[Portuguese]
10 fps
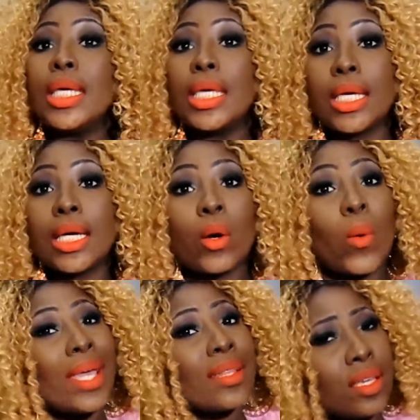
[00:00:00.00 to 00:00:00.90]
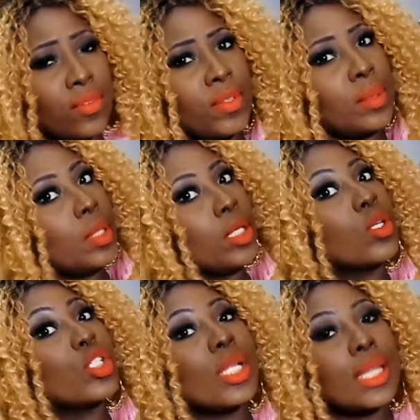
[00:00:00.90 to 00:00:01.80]
E aguenta aí
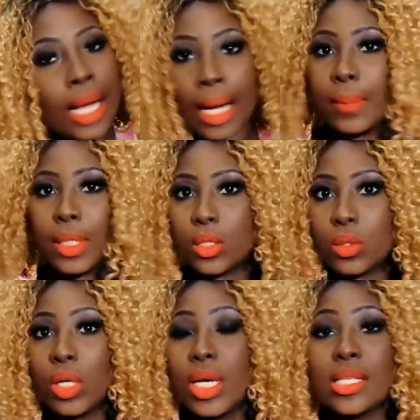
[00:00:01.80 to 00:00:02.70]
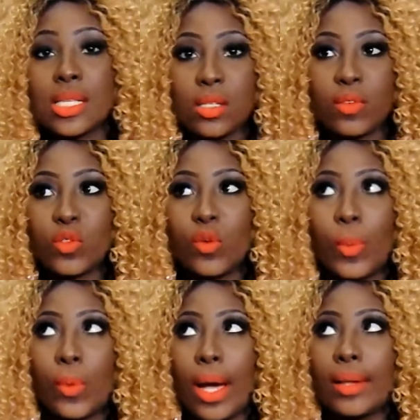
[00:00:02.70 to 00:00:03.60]
firminho que já tá acabando. Se esse vídeo
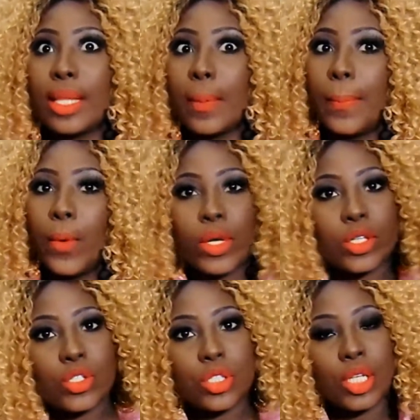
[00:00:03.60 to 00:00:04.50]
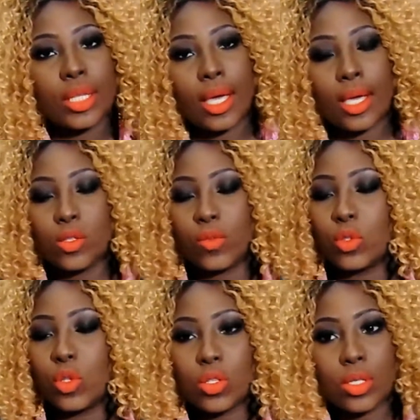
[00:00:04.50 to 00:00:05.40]
for pro ar depois de já ter
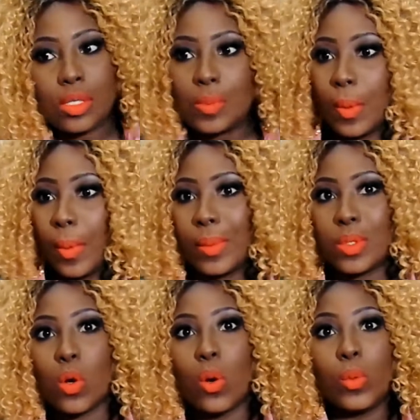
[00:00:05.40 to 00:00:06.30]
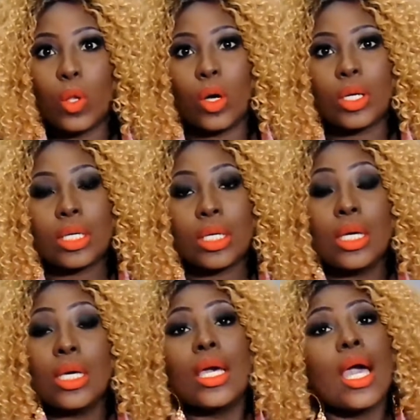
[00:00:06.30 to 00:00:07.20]
resolvido todos esses problemas com o blog,
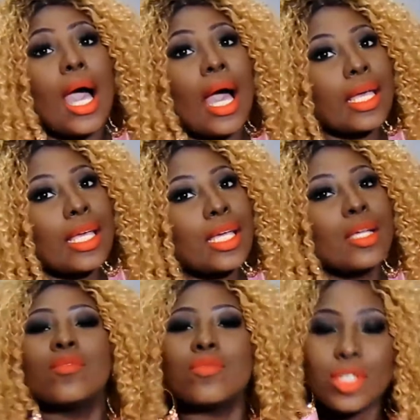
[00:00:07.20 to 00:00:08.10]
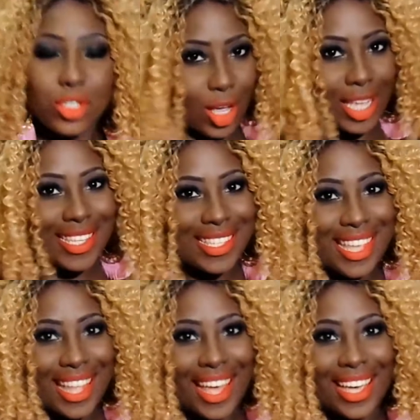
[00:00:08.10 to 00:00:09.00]
aí só
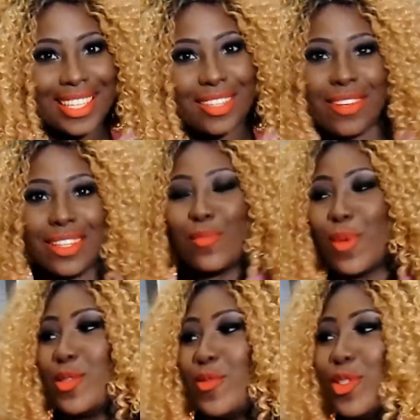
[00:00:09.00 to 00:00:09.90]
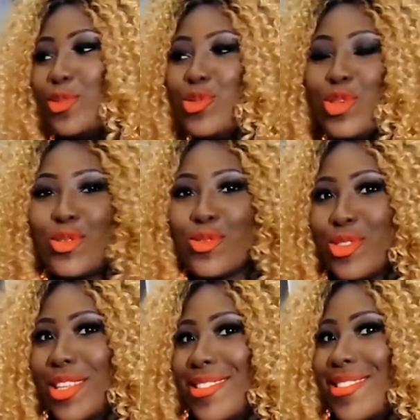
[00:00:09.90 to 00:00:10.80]
acessar lá que vai ter mais
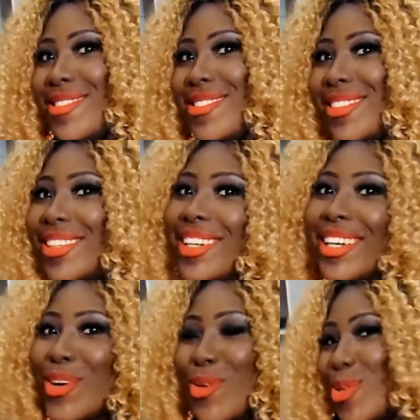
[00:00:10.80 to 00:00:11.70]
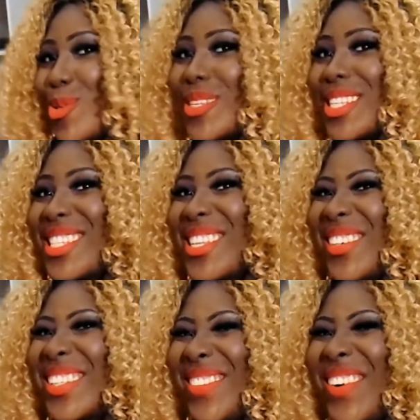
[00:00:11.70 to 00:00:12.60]
fotinhos dessa
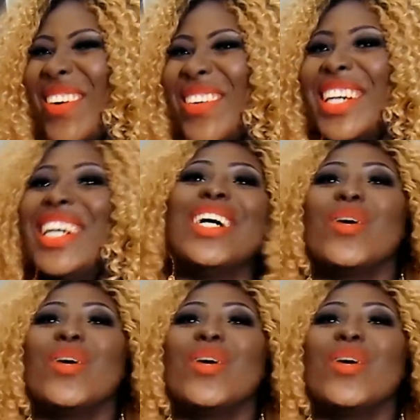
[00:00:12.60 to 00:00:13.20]
customização, tá bom?